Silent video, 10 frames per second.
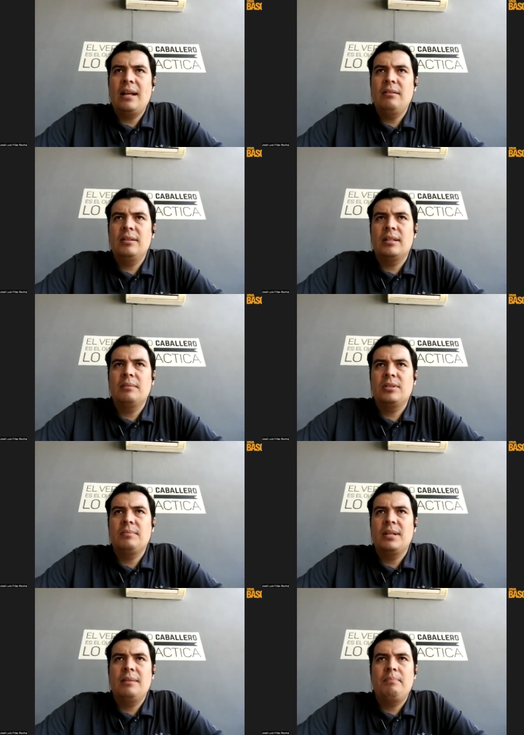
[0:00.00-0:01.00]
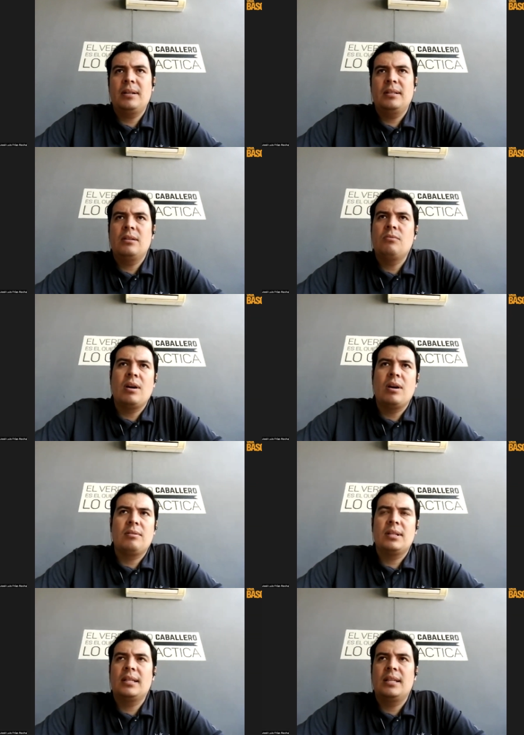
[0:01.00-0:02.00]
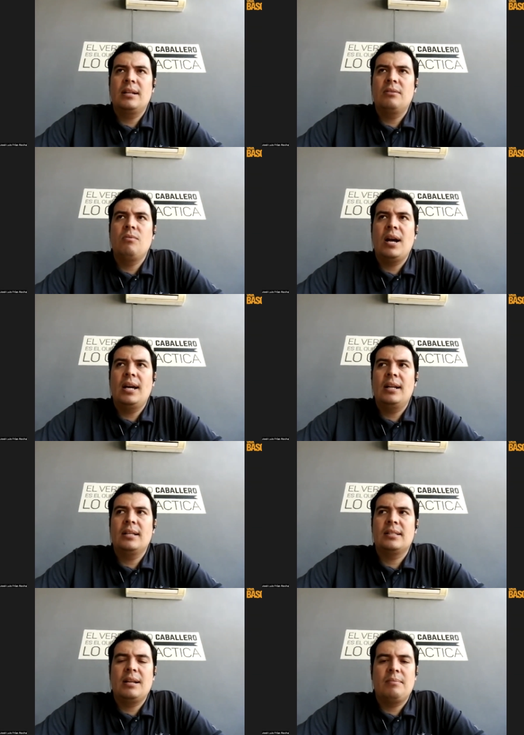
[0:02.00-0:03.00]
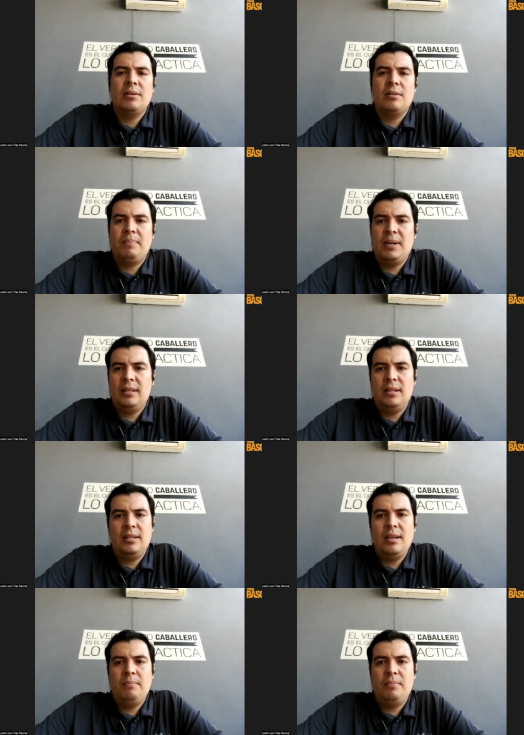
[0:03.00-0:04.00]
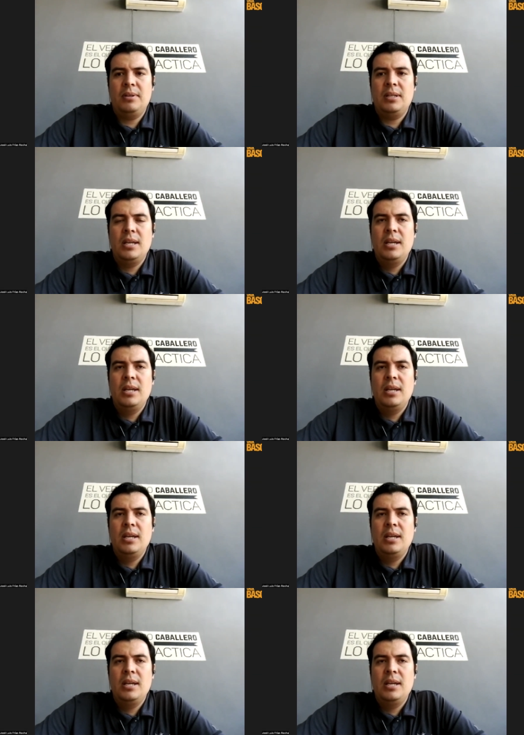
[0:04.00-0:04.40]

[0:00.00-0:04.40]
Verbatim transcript: Entendemos también la parte del jugador que quiere jugar este, la mayor parte del tiempo y,